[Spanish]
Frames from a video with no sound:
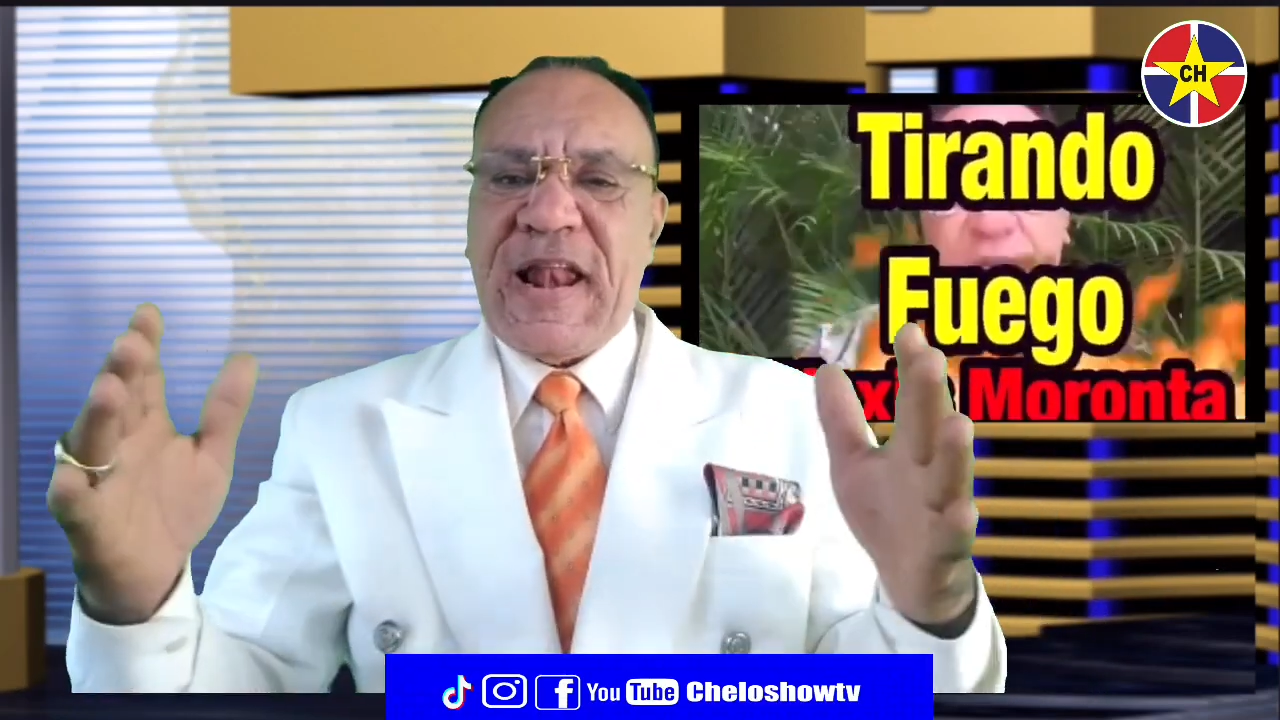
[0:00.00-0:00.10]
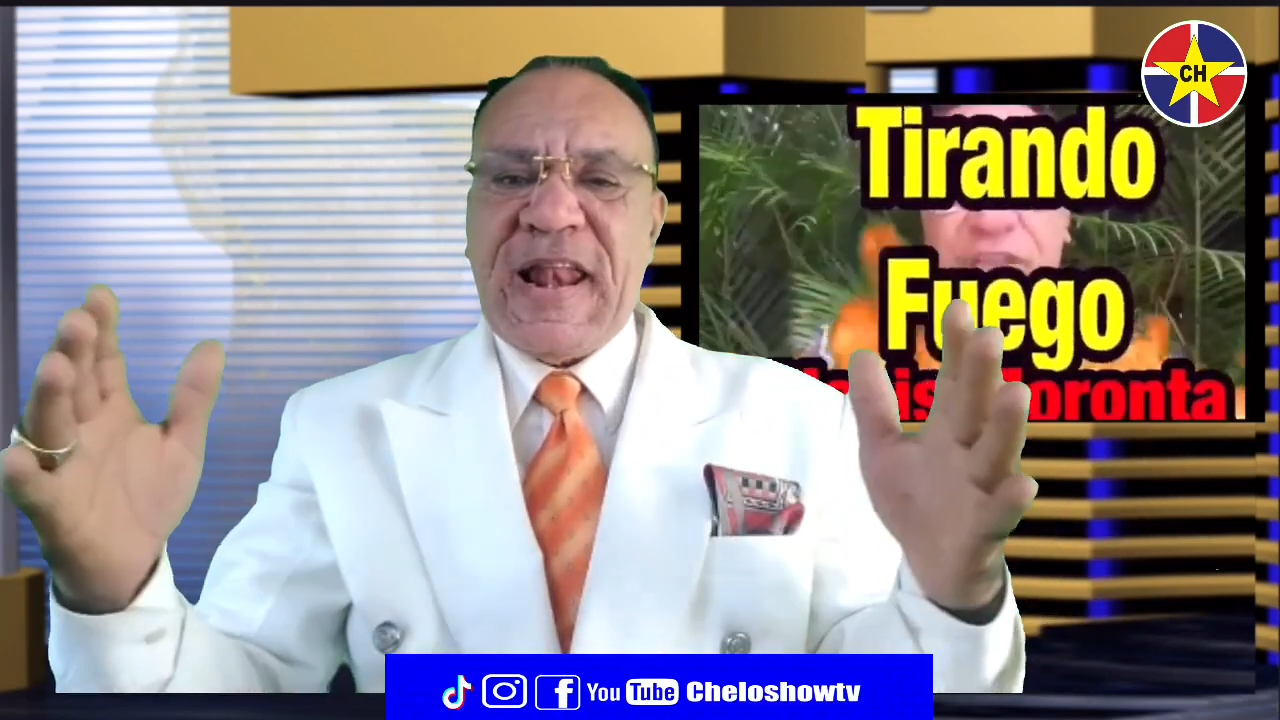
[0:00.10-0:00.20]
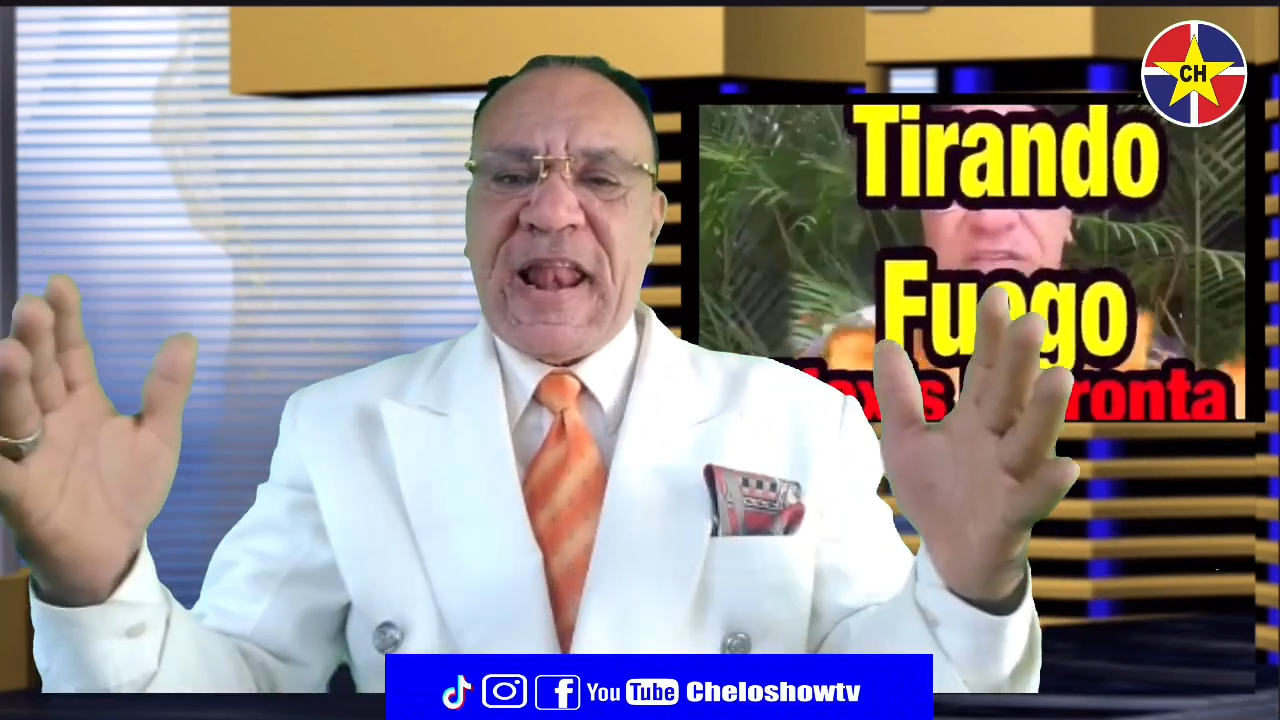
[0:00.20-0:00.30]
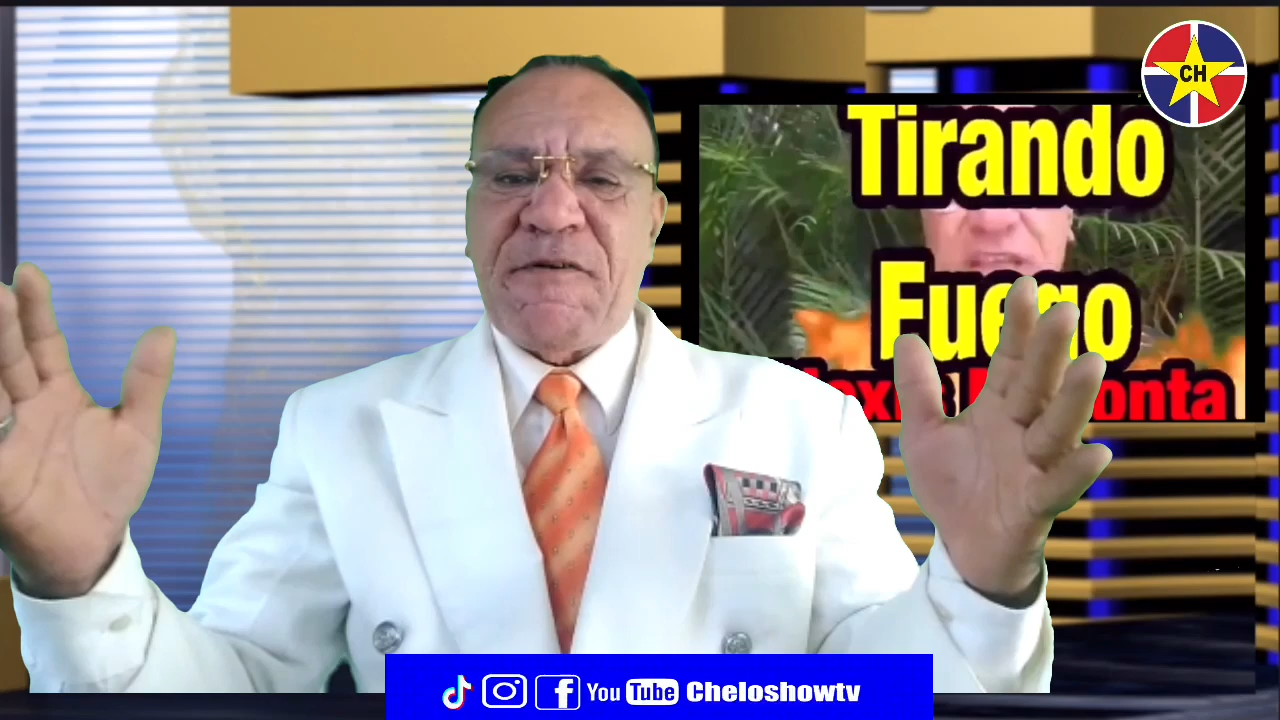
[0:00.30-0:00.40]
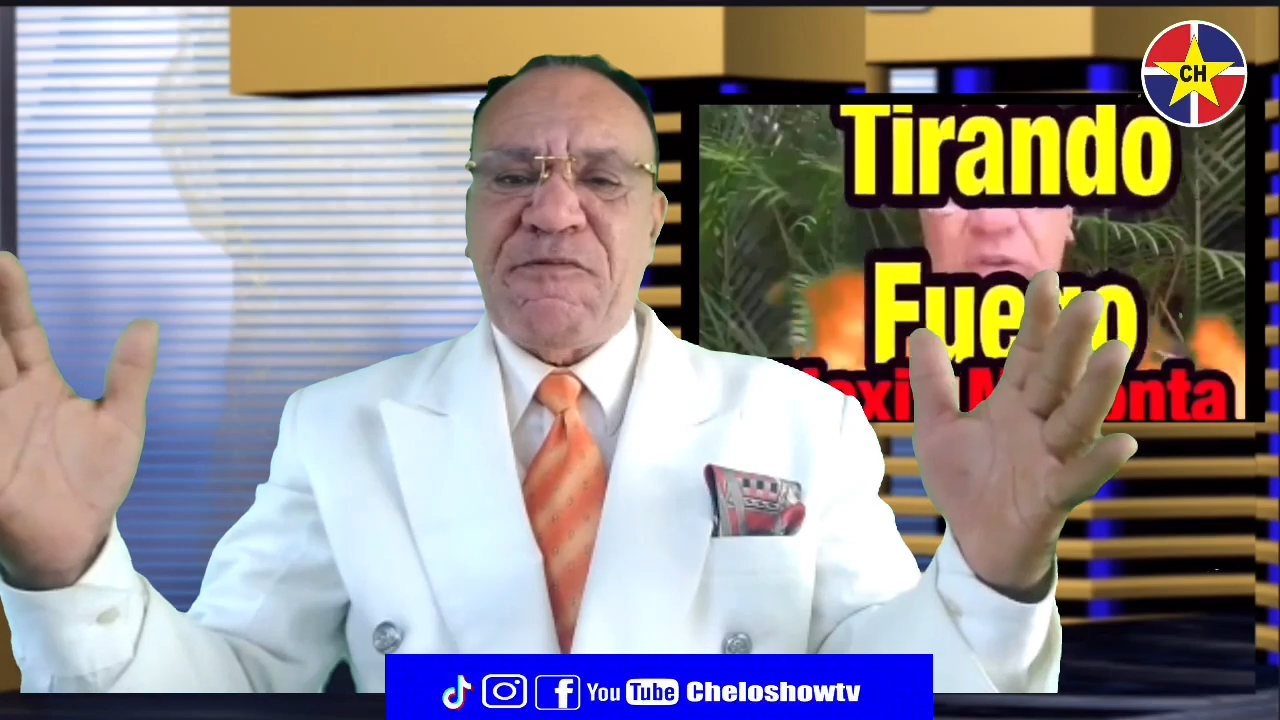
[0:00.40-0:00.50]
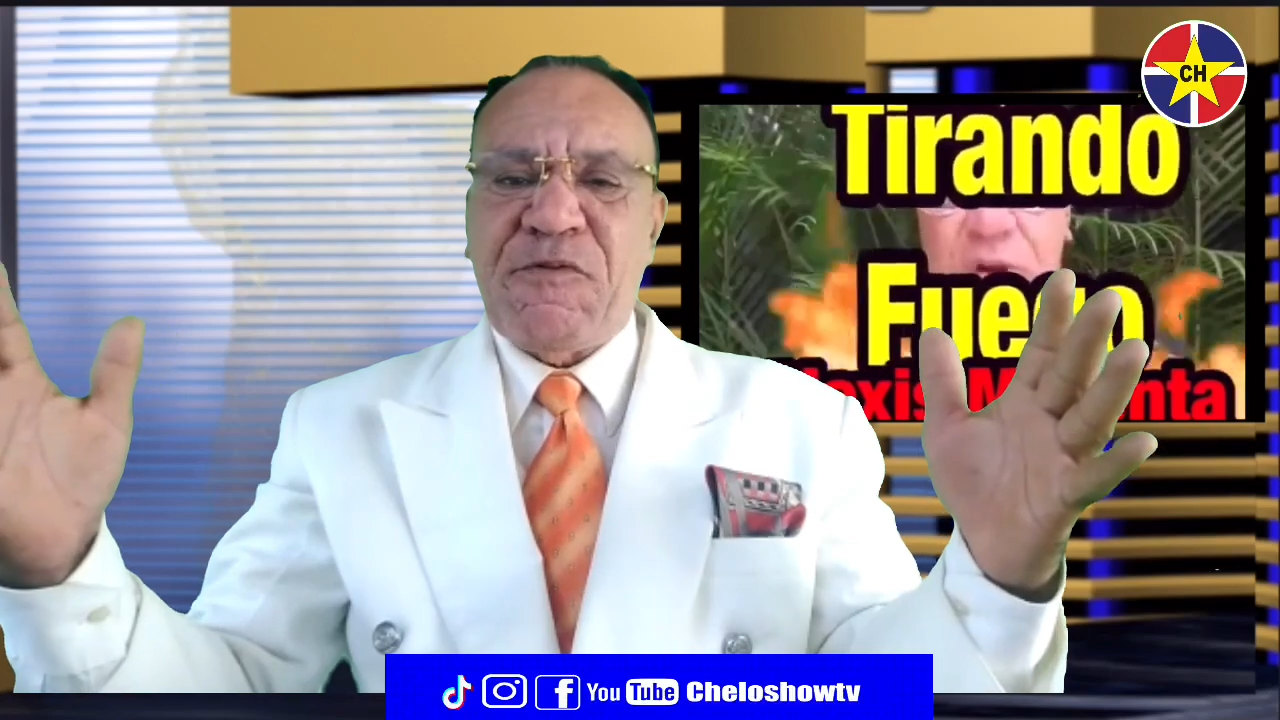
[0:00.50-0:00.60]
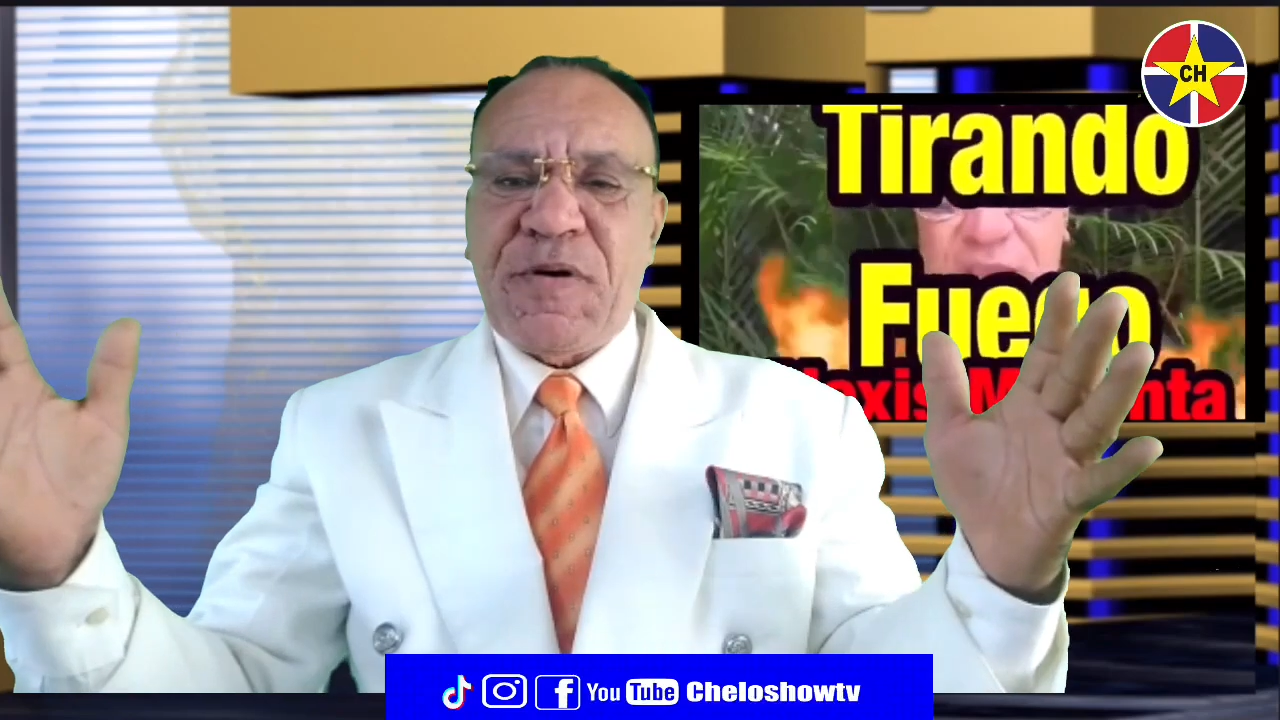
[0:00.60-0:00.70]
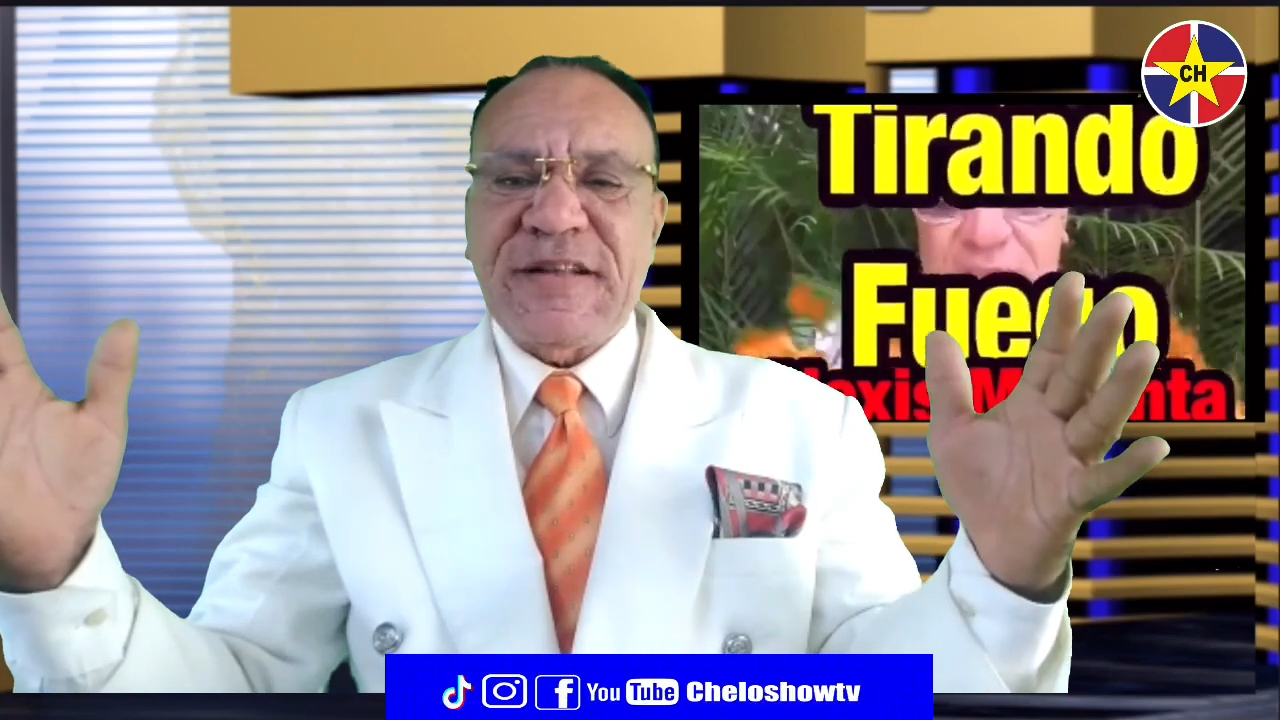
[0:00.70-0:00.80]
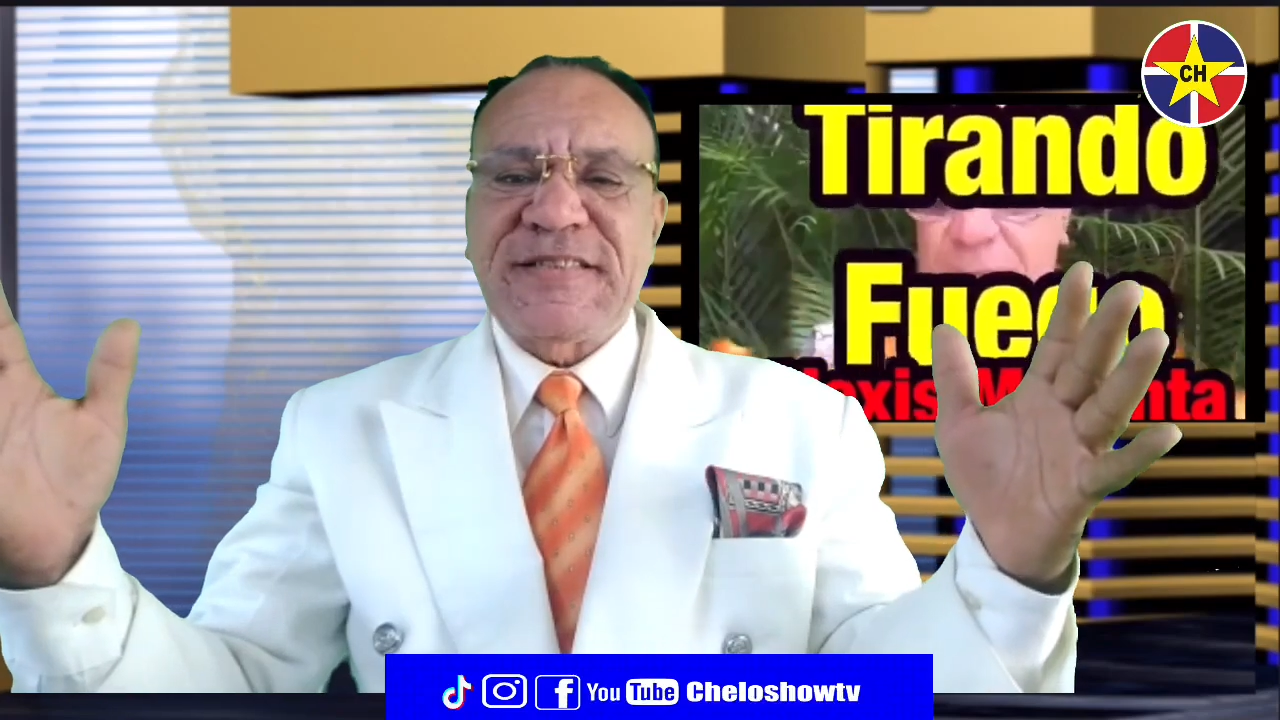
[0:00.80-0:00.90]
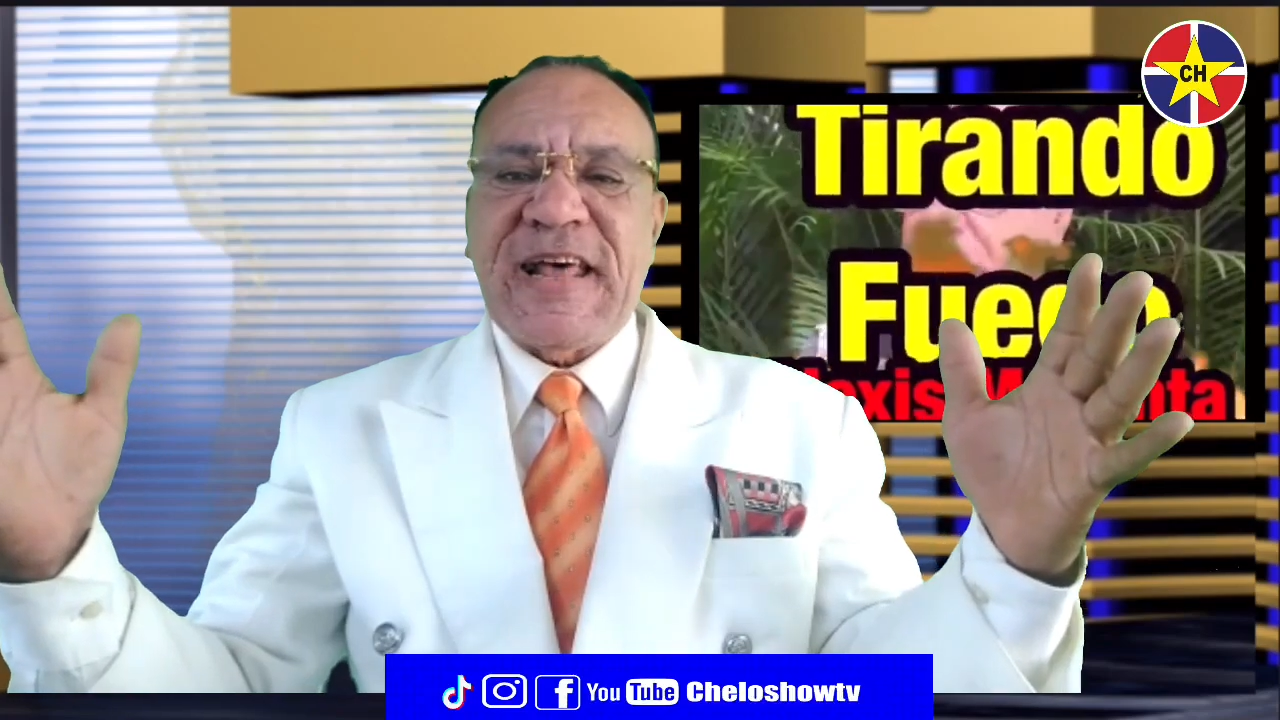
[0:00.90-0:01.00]
la
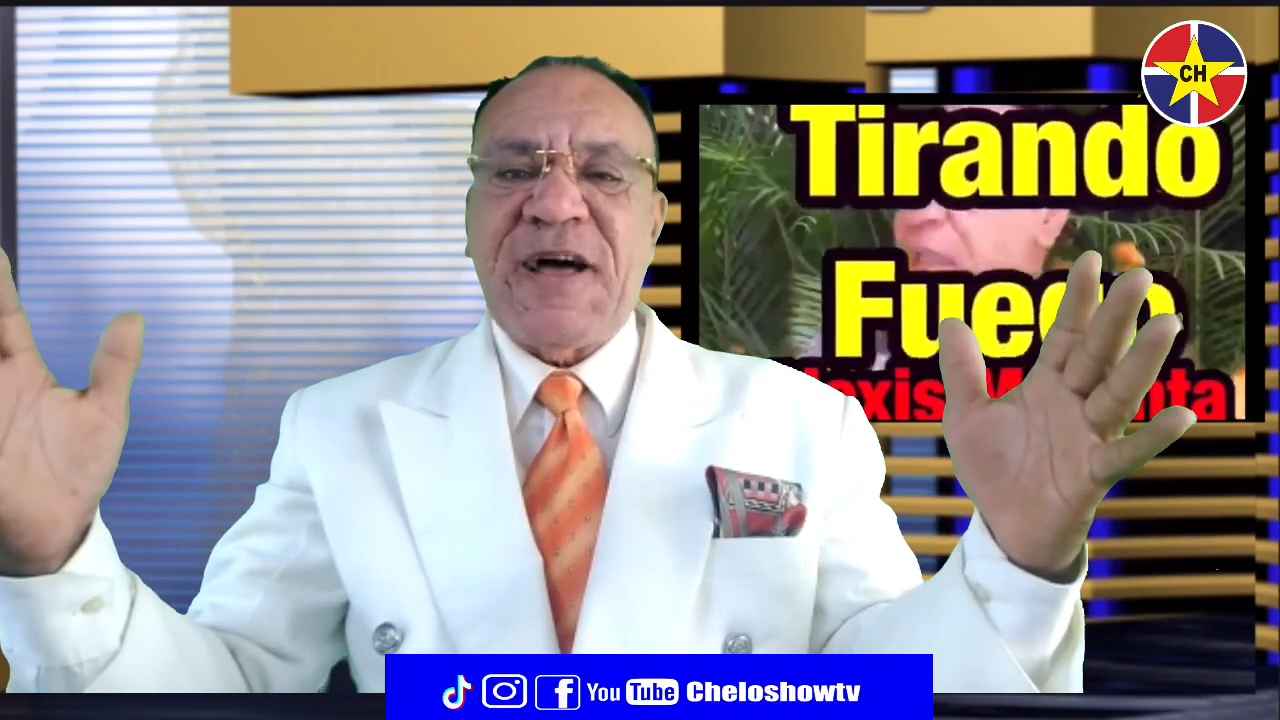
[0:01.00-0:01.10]
fuerza,